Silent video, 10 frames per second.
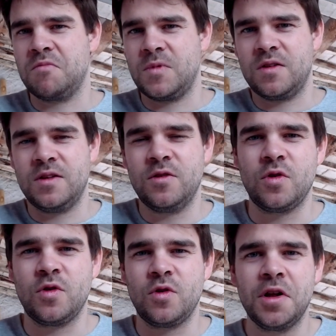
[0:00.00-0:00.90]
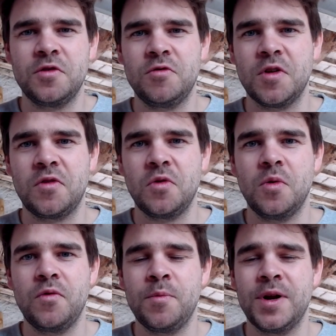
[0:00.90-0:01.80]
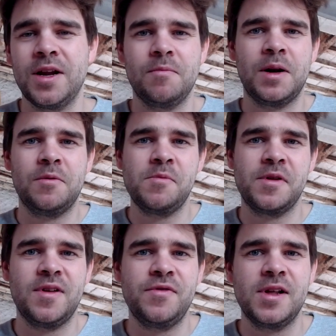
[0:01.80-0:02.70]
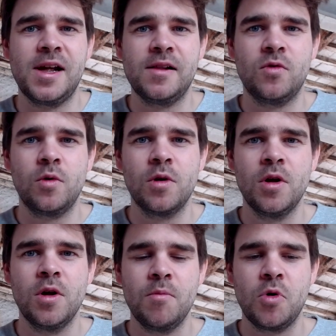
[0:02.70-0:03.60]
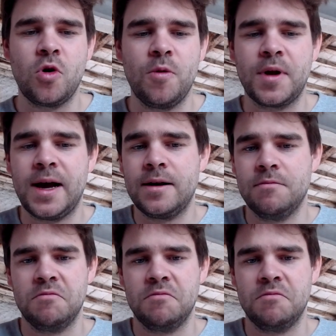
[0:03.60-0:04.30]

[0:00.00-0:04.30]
sind so Sondersituationen, wo man dann manchmal sehr viel Geld zurückbekommen kann,